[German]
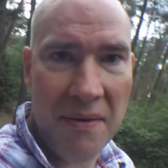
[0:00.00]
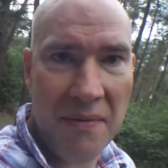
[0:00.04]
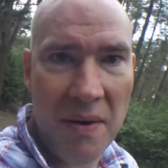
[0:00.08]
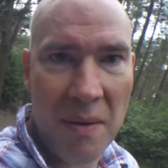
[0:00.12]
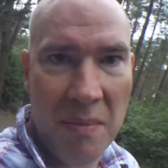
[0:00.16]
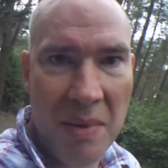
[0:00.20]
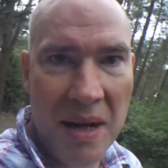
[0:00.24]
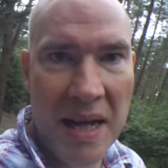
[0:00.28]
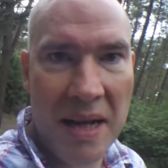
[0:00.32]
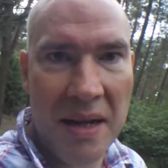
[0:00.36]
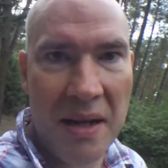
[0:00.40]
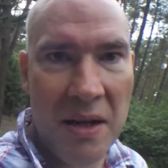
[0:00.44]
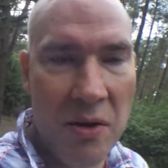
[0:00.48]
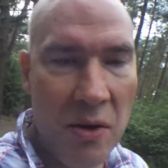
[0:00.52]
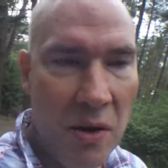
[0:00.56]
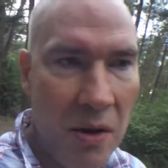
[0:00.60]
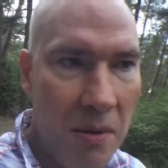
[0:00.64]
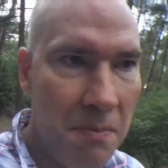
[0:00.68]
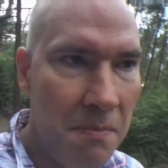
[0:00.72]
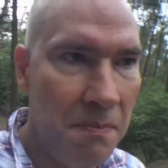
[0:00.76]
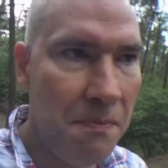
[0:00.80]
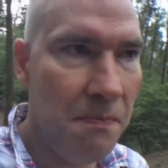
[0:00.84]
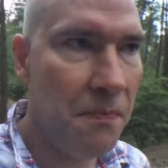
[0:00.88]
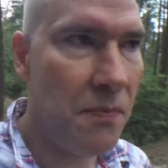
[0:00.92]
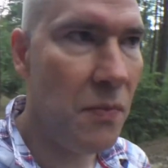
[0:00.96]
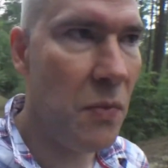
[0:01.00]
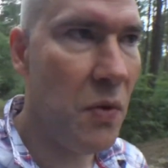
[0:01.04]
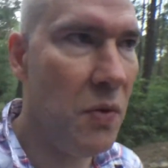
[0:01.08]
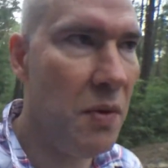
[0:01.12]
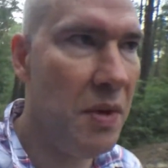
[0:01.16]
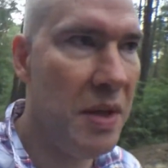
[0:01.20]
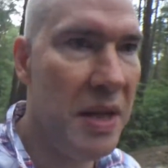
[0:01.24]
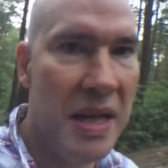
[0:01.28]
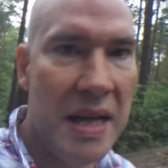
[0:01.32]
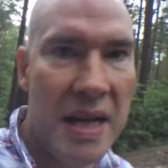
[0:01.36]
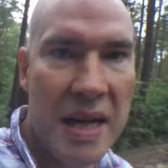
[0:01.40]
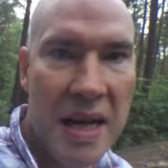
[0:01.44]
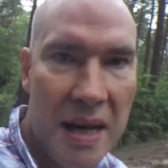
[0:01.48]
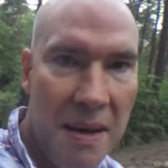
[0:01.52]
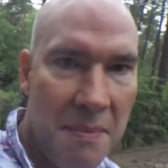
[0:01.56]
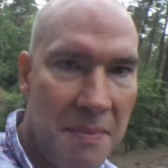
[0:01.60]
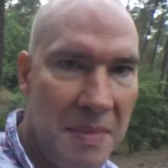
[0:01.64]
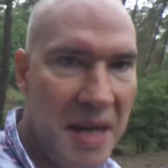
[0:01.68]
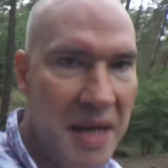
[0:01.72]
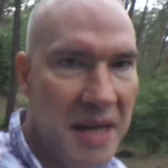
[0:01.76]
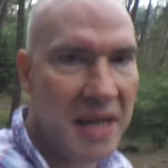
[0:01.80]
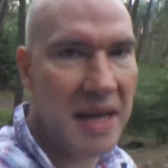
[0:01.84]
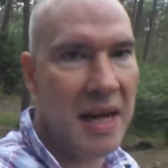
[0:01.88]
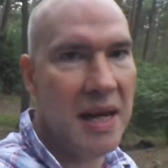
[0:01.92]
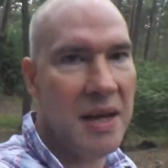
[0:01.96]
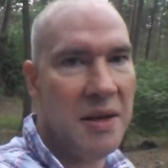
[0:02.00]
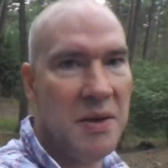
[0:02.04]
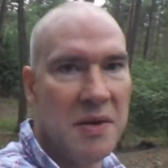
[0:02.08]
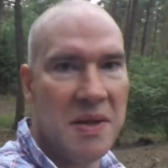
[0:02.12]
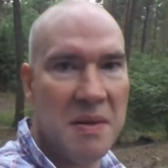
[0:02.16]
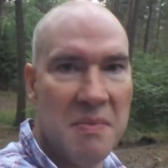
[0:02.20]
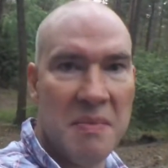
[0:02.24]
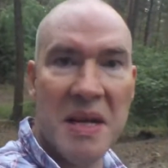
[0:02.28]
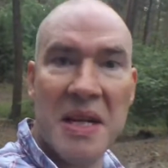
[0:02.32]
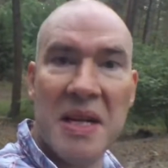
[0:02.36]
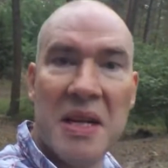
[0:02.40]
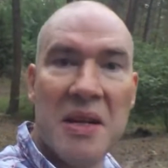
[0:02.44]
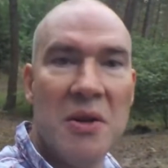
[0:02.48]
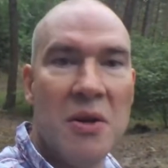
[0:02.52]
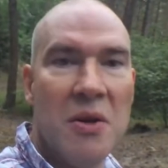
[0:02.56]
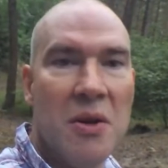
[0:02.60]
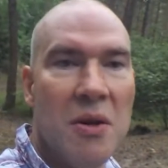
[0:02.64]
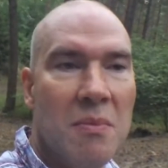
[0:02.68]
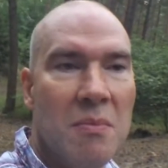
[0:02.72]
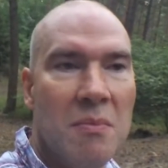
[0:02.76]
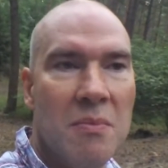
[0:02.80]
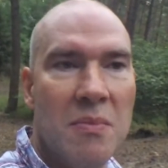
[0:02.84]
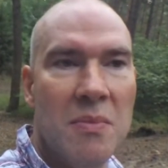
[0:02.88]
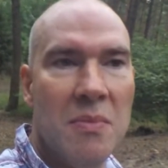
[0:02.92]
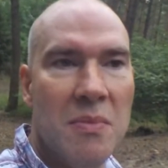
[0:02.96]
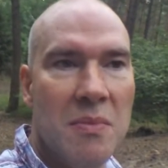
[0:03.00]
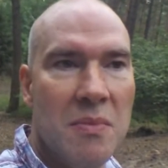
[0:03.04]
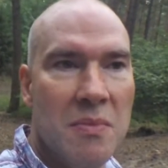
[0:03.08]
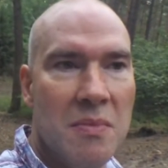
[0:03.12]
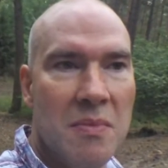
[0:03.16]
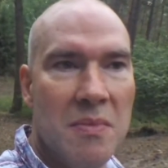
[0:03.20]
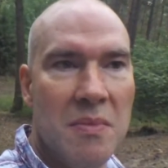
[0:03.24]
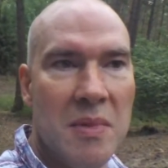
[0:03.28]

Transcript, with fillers: vorbeigekommen und die haben den Darius mitgenommen.